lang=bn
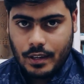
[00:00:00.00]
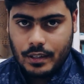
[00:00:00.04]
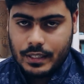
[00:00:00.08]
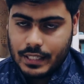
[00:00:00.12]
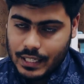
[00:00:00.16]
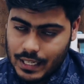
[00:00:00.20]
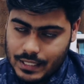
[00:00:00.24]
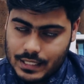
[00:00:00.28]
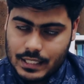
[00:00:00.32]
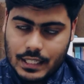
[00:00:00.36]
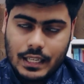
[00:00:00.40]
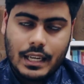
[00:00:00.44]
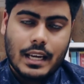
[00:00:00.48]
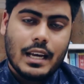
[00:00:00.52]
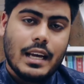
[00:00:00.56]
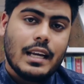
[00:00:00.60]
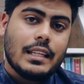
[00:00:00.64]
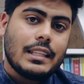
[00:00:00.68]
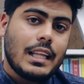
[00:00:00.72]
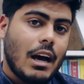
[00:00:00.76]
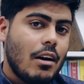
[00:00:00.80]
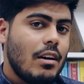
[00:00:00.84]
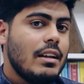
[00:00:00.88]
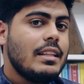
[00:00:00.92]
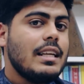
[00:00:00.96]
ঠিক আছে
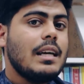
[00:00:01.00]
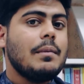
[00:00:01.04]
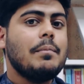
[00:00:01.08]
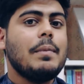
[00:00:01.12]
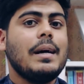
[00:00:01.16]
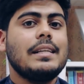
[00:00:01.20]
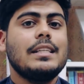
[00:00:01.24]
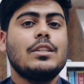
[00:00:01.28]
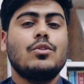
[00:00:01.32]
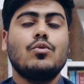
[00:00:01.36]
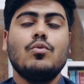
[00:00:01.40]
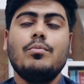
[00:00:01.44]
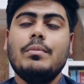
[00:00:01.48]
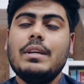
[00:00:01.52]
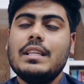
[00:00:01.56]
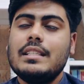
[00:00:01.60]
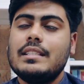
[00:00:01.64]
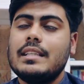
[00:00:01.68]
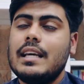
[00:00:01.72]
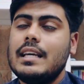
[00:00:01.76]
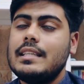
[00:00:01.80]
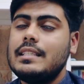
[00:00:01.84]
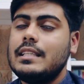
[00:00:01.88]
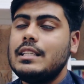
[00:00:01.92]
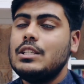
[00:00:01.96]
তাহলে দেখবা যে তুমি
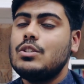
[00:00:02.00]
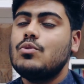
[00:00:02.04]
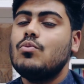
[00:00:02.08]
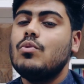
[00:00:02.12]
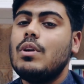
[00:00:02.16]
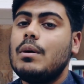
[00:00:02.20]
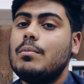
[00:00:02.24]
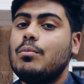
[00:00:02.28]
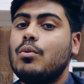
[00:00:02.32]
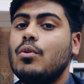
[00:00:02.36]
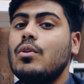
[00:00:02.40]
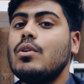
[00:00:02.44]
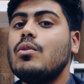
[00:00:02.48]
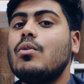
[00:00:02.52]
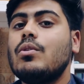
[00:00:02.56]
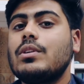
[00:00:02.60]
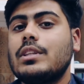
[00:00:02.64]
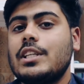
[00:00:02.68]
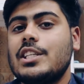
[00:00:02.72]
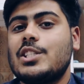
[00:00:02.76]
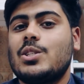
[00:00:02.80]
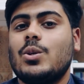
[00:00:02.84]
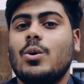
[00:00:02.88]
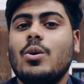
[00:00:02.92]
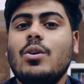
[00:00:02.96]
যে জিনিসগুলো ভুল
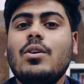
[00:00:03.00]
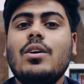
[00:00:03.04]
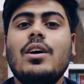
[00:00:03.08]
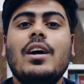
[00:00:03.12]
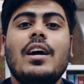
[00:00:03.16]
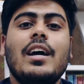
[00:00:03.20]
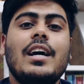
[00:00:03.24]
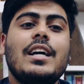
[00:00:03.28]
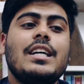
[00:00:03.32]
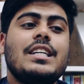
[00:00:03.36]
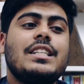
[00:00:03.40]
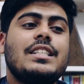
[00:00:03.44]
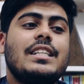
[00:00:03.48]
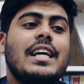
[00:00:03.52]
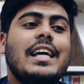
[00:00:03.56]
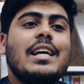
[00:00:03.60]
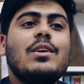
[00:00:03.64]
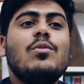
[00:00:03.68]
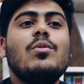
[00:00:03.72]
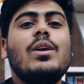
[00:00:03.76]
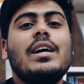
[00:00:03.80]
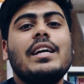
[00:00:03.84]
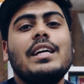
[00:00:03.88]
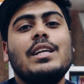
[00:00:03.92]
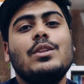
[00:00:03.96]
করতেছ
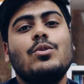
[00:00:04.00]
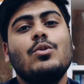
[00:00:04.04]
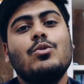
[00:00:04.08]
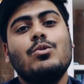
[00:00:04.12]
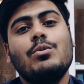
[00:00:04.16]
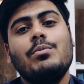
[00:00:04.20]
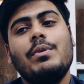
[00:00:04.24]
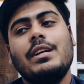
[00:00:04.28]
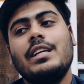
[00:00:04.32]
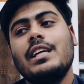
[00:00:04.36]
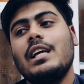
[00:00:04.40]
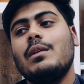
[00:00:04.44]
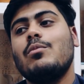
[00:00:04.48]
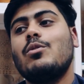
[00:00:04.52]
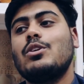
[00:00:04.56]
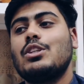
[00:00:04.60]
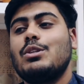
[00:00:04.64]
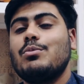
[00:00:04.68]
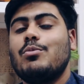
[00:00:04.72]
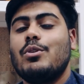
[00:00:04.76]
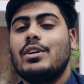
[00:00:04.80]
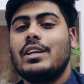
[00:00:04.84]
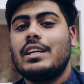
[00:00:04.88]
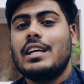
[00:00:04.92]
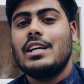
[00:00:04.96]
সেইগুলা কিন্তু তুমি মেডিকেল
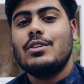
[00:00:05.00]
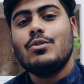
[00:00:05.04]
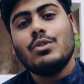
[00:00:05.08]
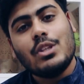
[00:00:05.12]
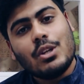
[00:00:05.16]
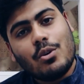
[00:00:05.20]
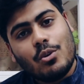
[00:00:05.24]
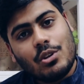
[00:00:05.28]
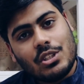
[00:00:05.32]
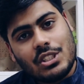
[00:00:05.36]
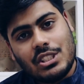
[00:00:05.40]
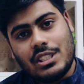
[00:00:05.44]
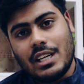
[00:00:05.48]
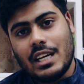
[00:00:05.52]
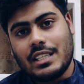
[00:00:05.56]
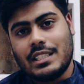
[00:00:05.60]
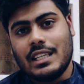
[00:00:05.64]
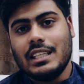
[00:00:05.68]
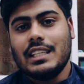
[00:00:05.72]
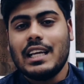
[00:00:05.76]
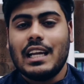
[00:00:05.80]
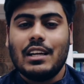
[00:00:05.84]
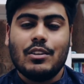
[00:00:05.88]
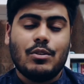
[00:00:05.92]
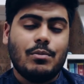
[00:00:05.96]
ভর্তি পরীক্ষায় যদি কোশ্চিন আসে
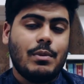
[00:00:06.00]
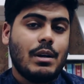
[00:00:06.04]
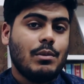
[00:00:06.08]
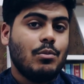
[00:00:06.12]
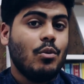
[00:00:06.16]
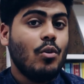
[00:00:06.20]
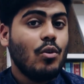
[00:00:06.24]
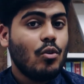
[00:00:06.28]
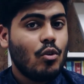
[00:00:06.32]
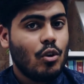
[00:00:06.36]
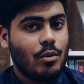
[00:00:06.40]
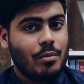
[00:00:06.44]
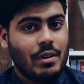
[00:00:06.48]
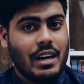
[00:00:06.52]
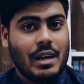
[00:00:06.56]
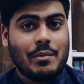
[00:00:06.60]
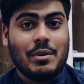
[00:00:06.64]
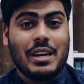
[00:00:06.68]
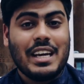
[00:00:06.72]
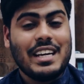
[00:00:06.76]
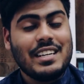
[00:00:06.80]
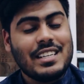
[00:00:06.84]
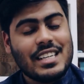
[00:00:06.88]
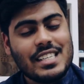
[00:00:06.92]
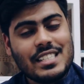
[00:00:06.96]
তাহলে তুমি আর ভুল করবে না
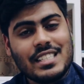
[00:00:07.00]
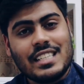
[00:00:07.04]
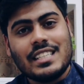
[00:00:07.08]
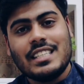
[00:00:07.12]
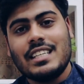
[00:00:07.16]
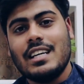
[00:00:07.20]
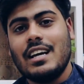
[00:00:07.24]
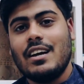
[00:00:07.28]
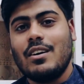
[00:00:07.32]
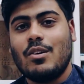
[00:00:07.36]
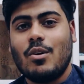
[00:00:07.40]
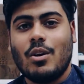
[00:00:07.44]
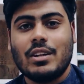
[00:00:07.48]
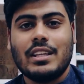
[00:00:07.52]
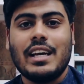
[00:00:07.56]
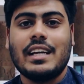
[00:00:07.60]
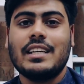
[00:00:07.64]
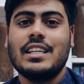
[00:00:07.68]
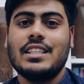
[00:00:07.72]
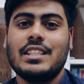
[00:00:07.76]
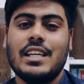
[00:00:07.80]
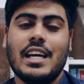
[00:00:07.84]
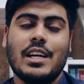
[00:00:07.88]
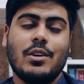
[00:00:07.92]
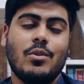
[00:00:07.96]
এবং ইন্টারেস্টিং কথা
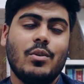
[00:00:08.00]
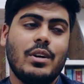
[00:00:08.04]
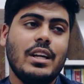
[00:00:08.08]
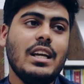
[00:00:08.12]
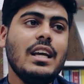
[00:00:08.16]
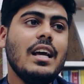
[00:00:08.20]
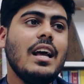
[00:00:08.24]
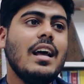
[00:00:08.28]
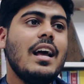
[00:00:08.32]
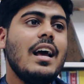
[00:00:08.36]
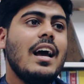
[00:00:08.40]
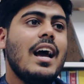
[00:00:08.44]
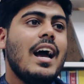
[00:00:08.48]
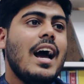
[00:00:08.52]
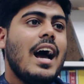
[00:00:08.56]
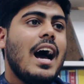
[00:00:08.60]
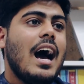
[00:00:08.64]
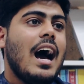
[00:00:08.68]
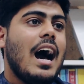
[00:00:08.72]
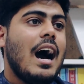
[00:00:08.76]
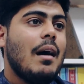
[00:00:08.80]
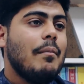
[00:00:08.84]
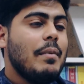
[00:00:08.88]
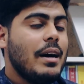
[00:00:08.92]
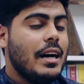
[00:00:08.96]
একটা শেয়ার করি
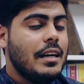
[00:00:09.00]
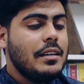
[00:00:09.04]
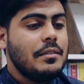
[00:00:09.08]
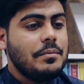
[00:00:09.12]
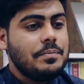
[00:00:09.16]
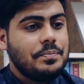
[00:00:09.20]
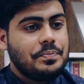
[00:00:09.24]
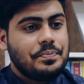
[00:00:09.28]
আমার